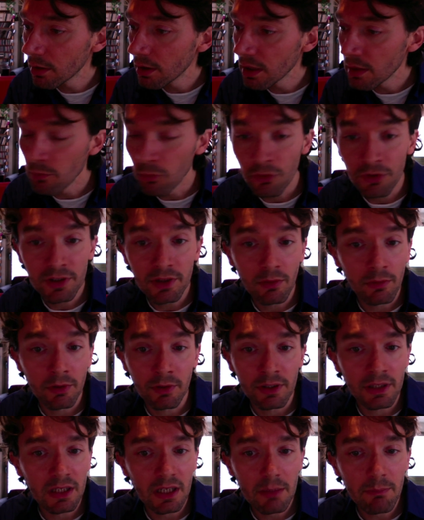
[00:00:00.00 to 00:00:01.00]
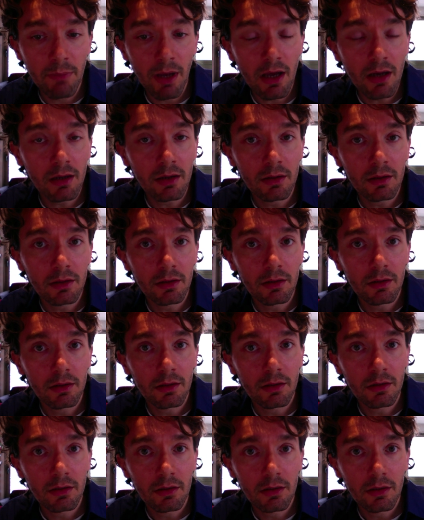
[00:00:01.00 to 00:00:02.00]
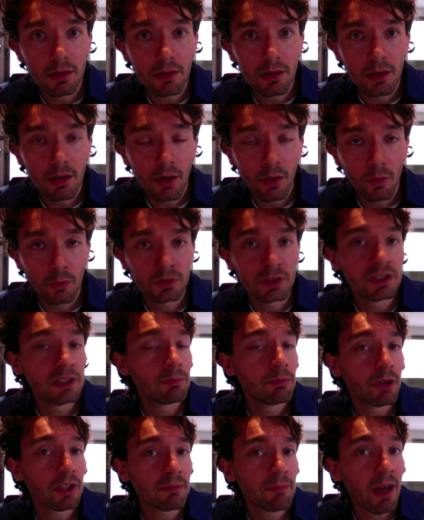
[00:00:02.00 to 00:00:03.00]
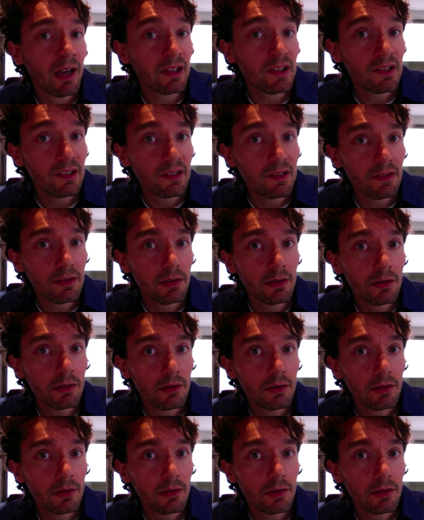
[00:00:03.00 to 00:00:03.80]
Ils m'ont dit On n'en écrit pas. On est des poètes marxistes.